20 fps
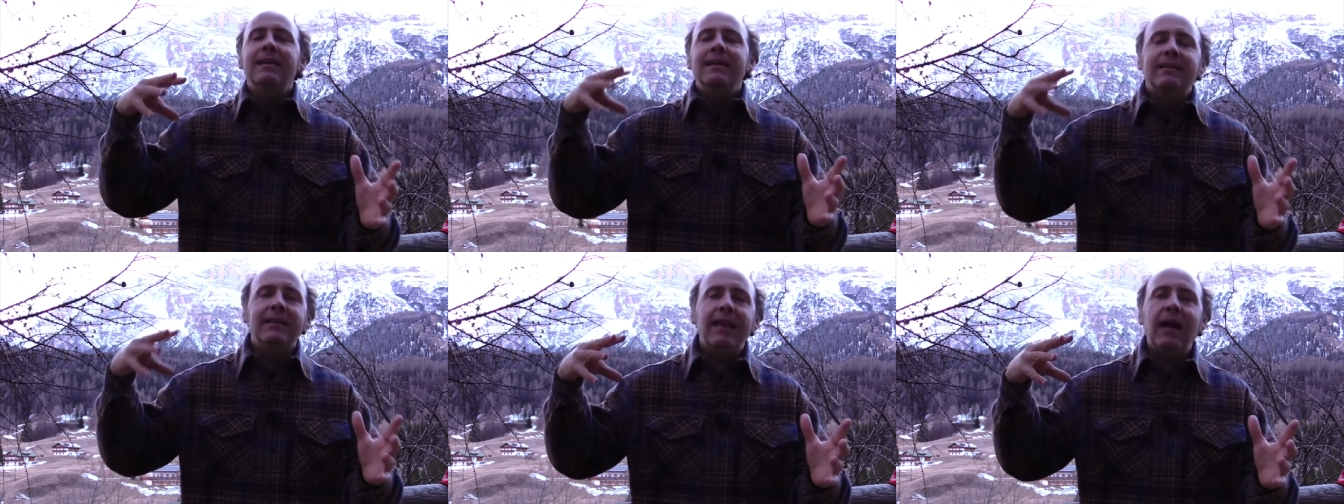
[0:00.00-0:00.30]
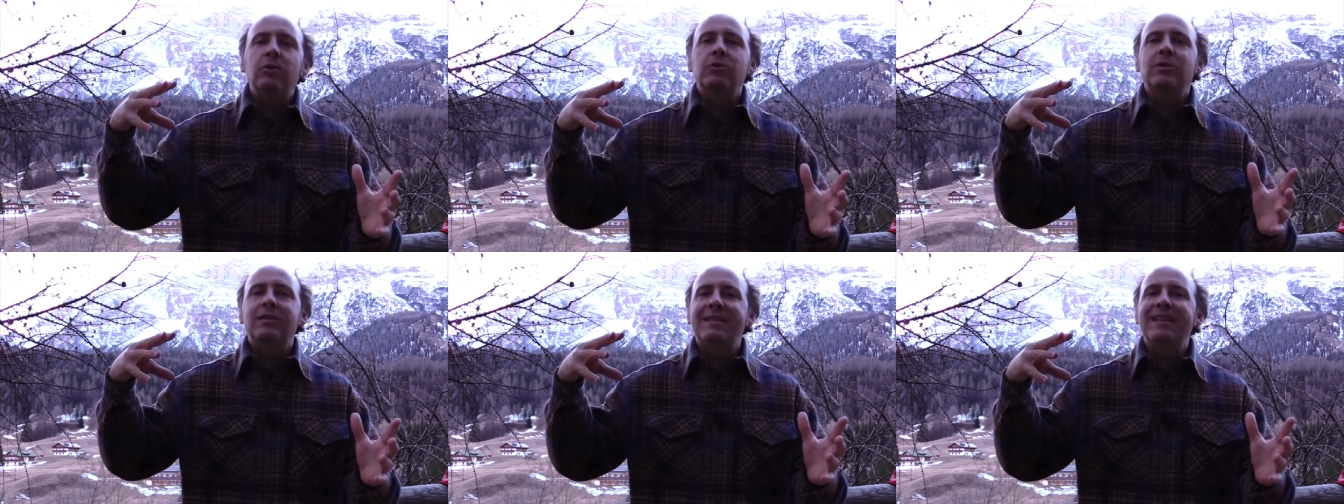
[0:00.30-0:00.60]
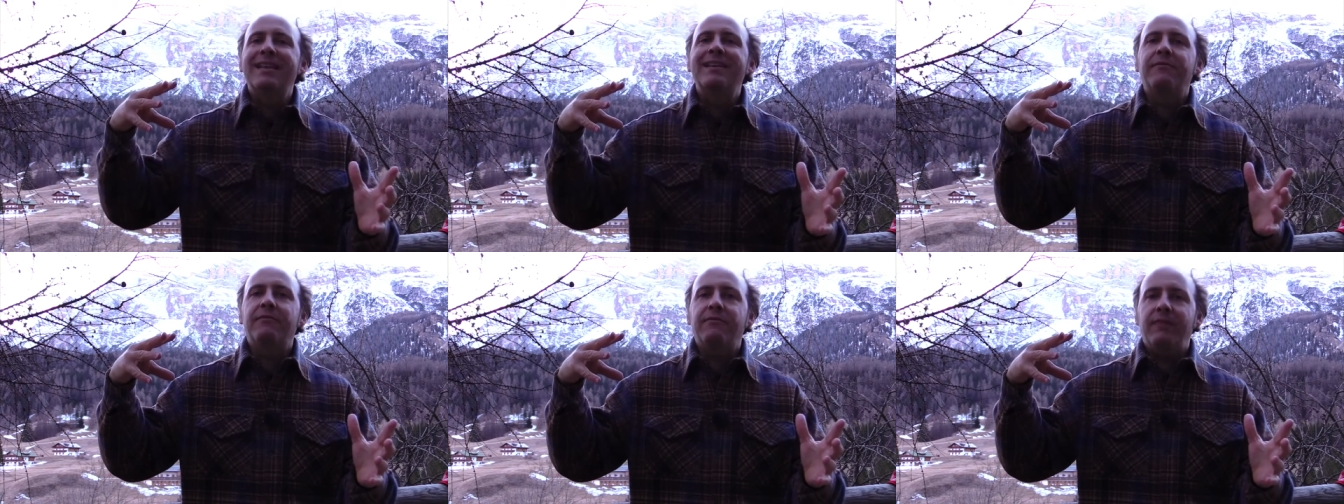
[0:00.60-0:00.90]
da
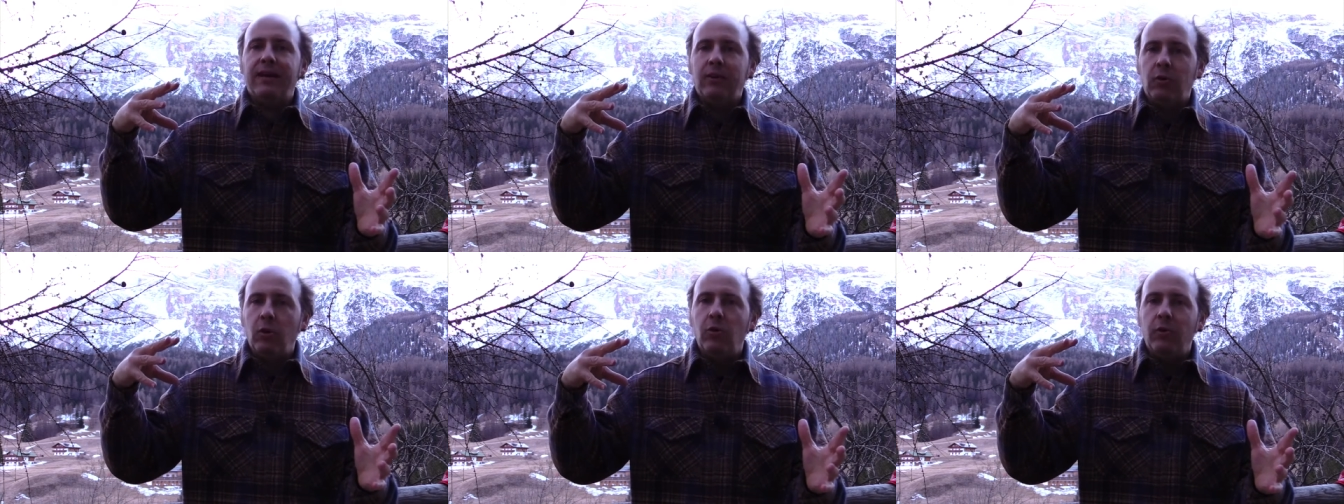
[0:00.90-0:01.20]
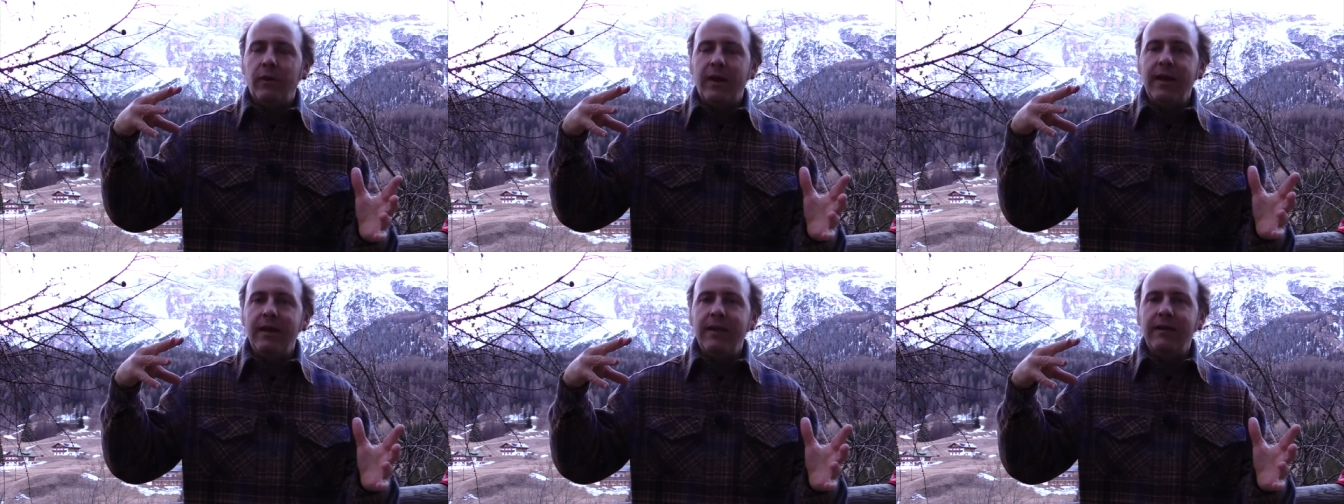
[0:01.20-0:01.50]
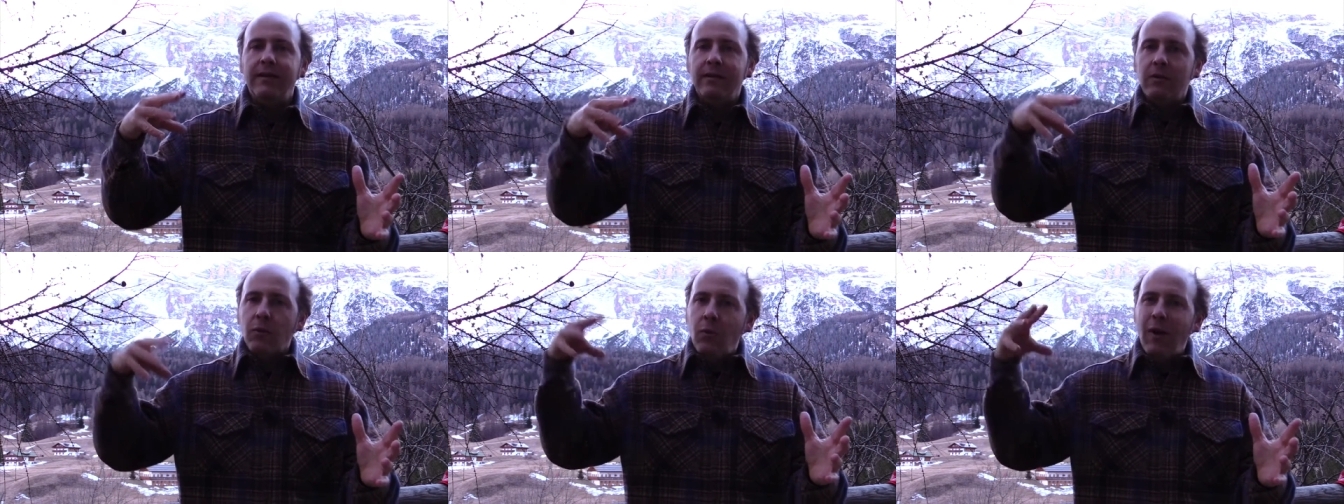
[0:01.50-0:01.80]

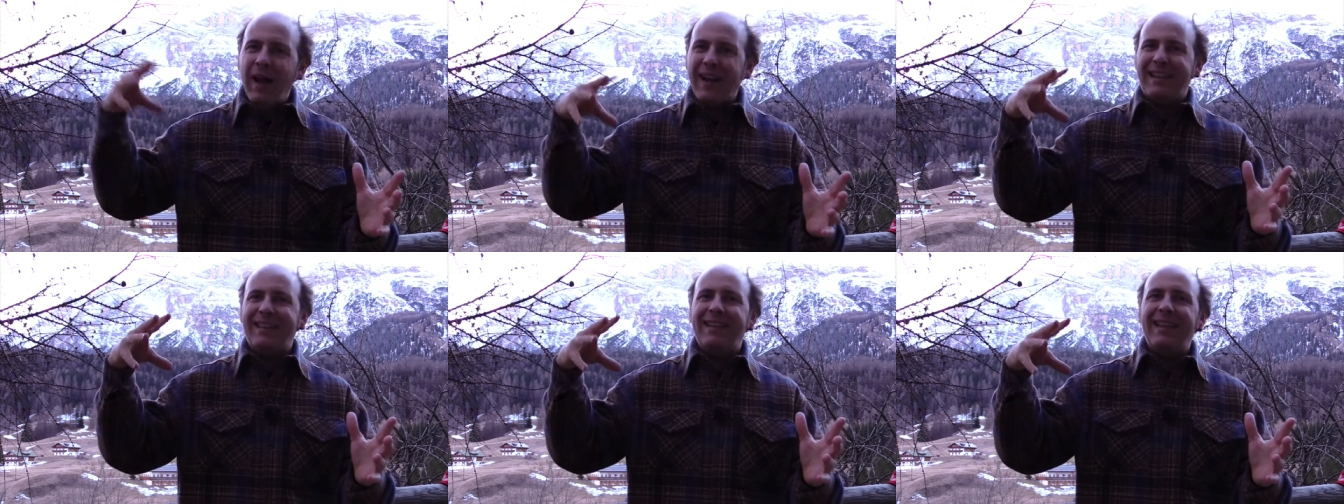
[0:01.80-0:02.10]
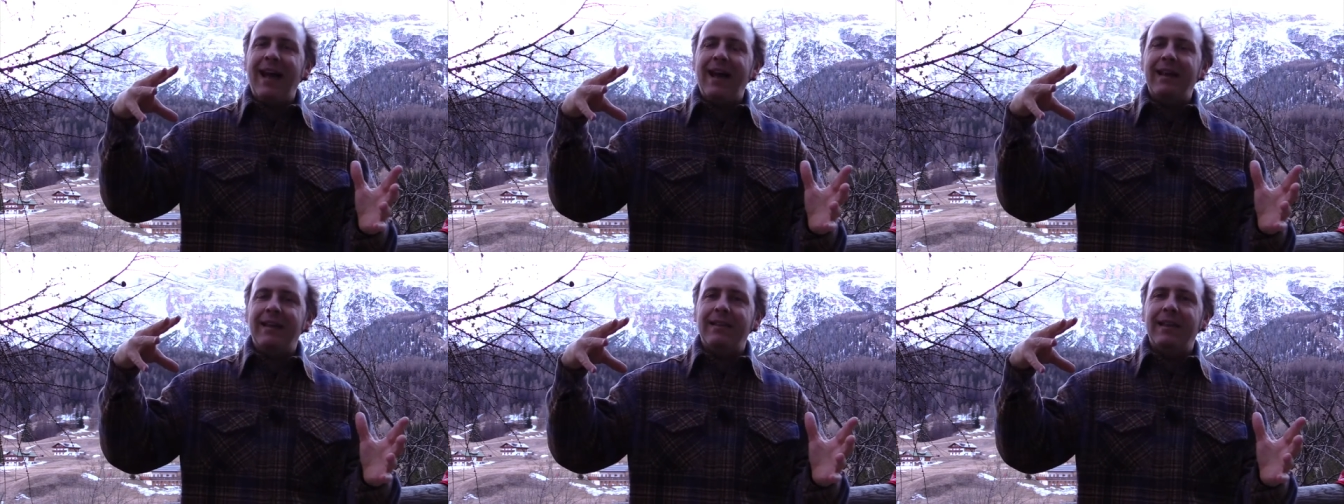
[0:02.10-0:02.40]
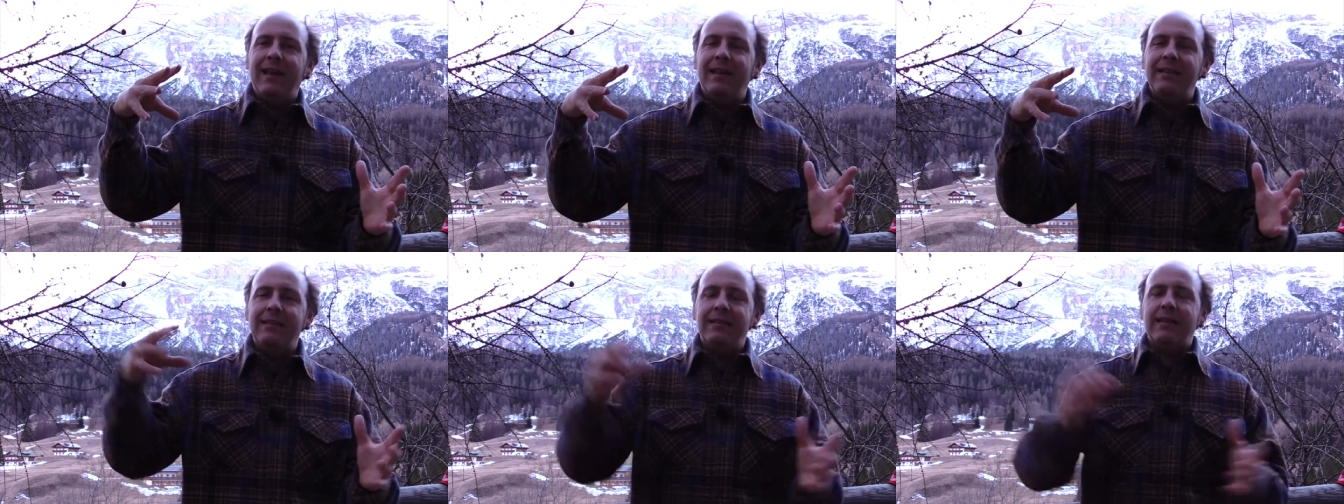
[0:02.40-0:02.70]
osservatore, guardare
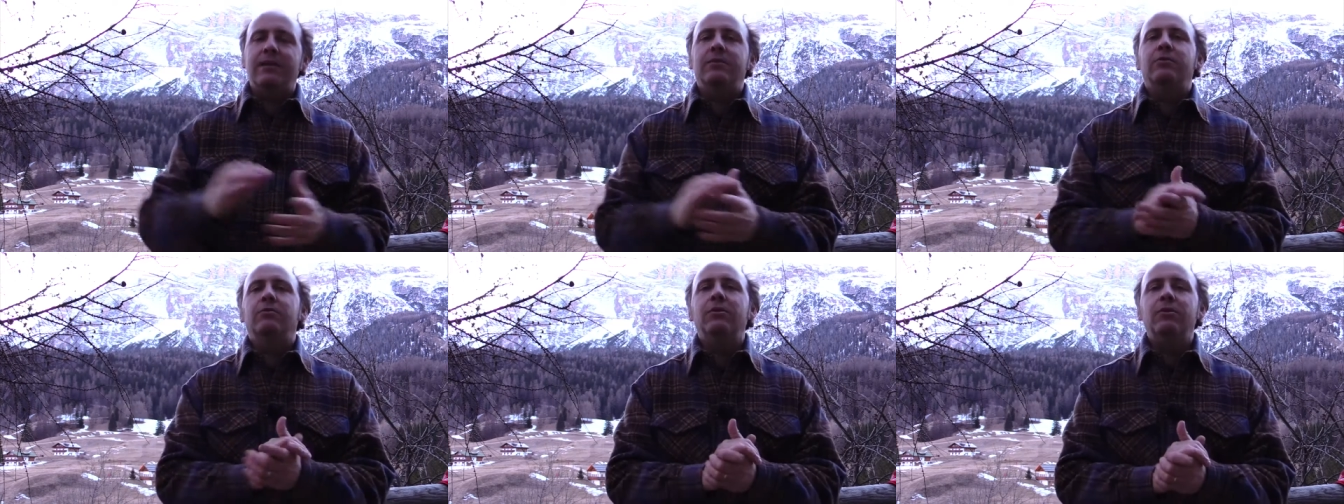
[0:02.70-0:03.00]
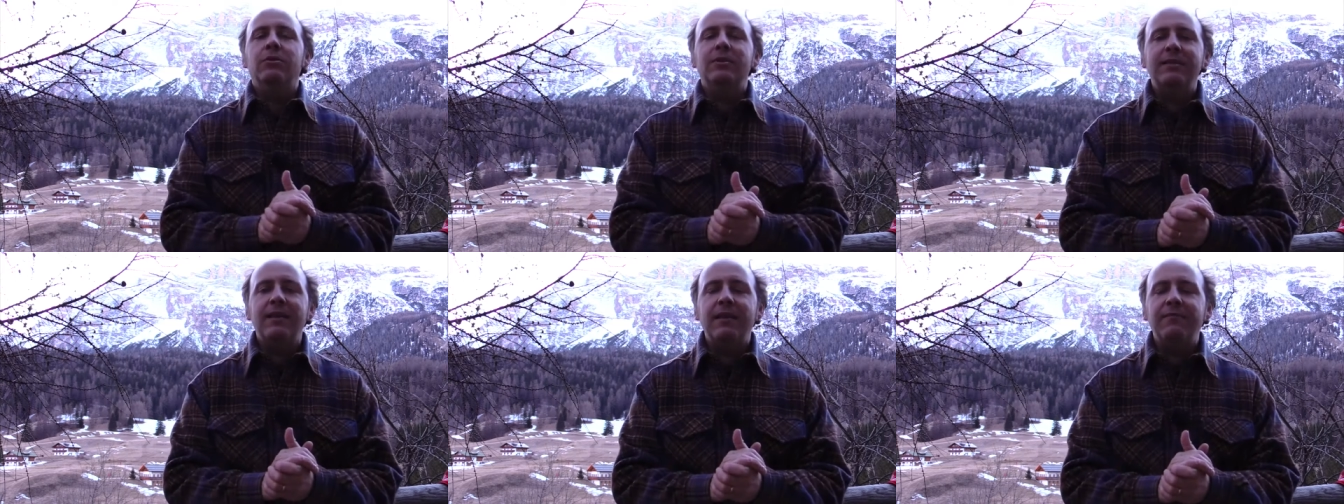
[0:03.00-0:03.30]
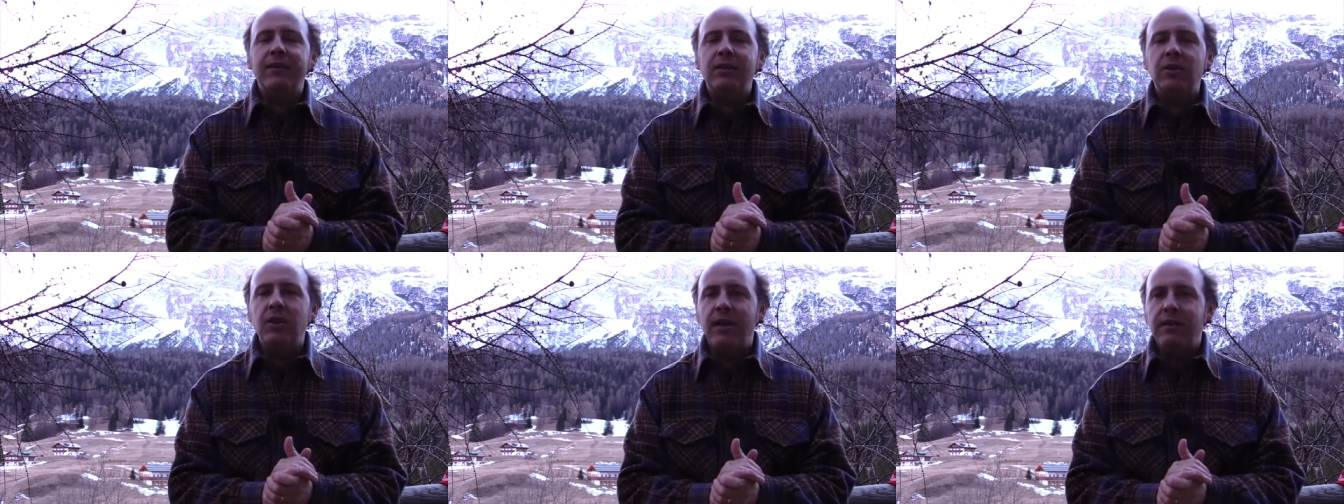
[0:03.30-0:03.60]
dall'esterno quello che stai
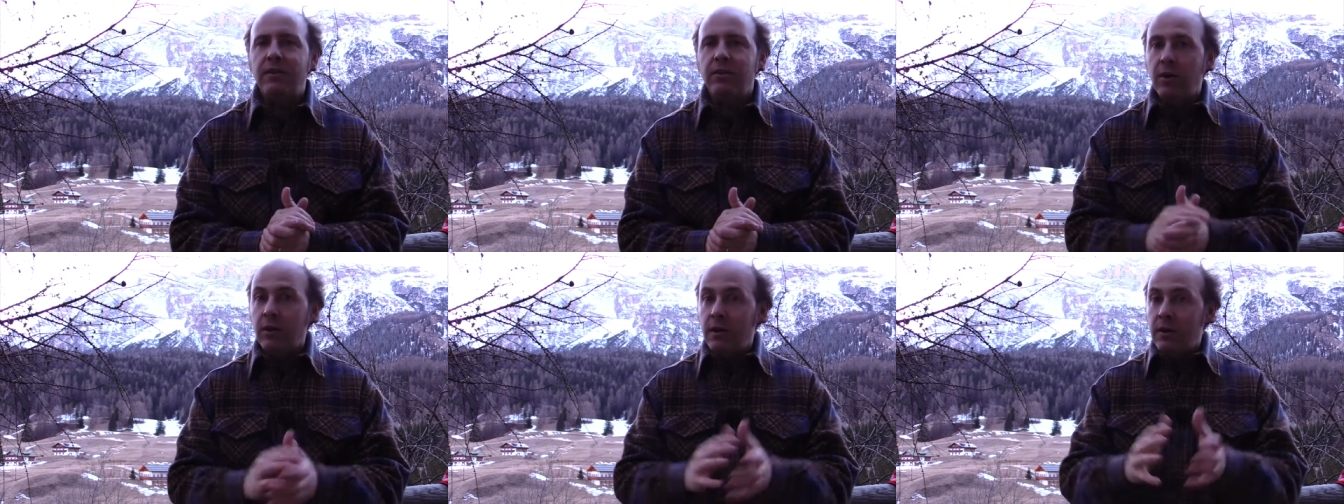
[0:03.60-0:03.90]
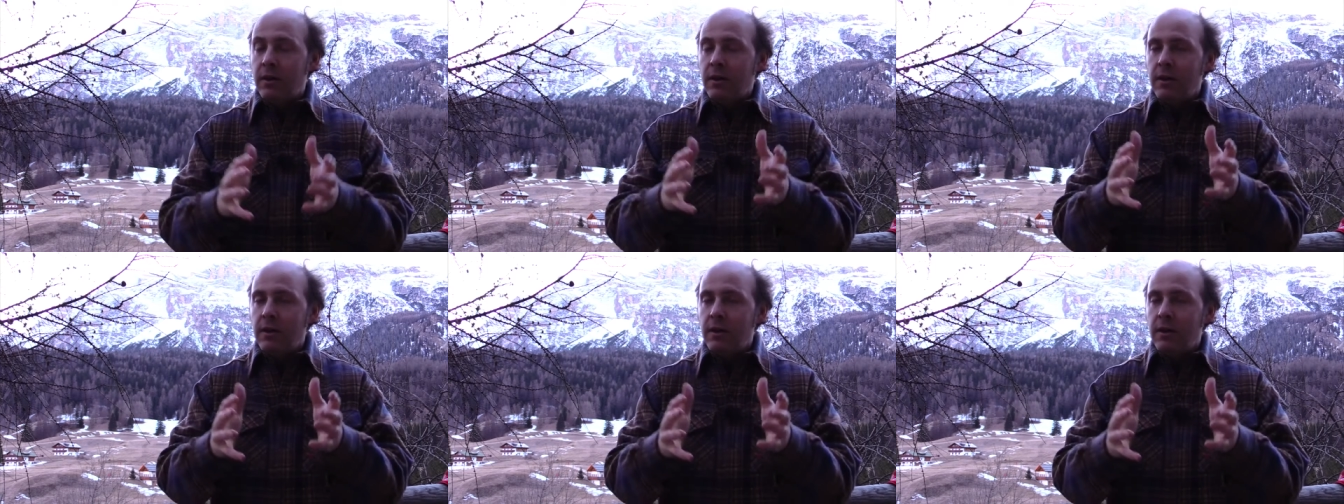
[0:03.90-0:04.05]
facendo